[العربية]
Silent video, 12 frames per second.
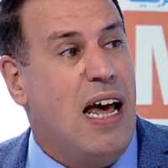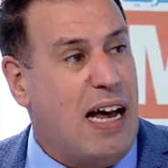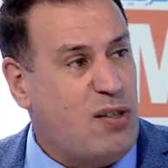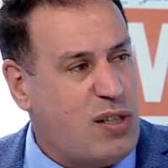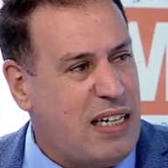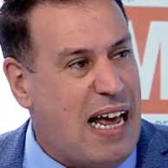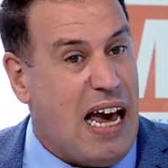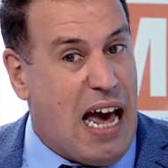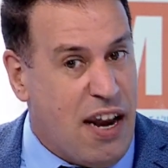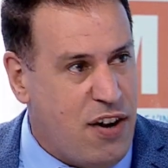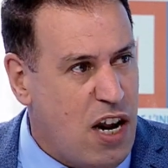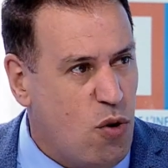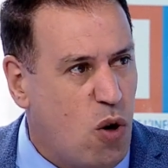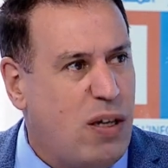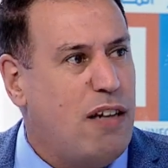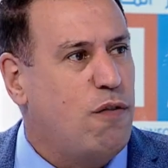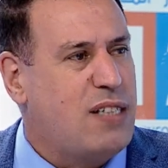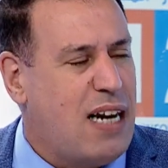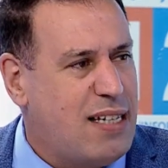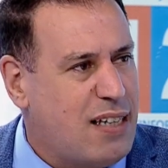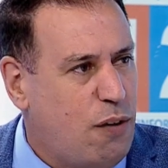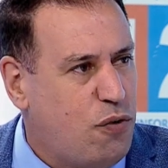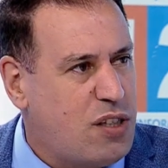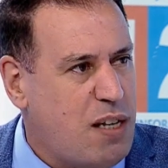السلاح النووي سنه
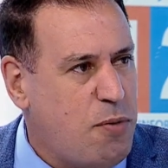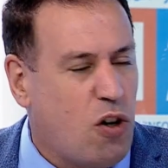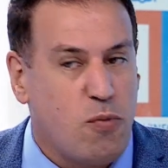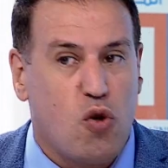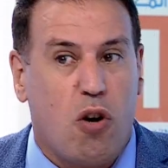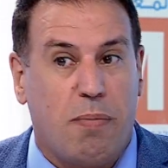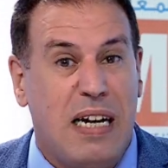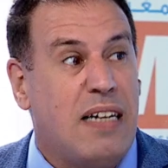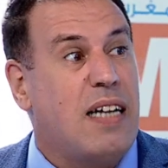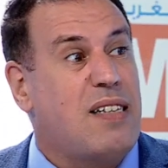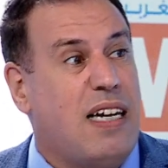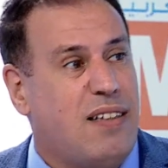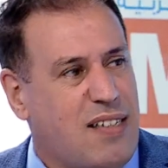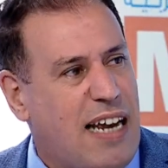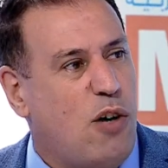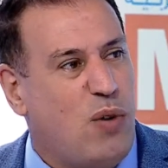1945 نتحدث عن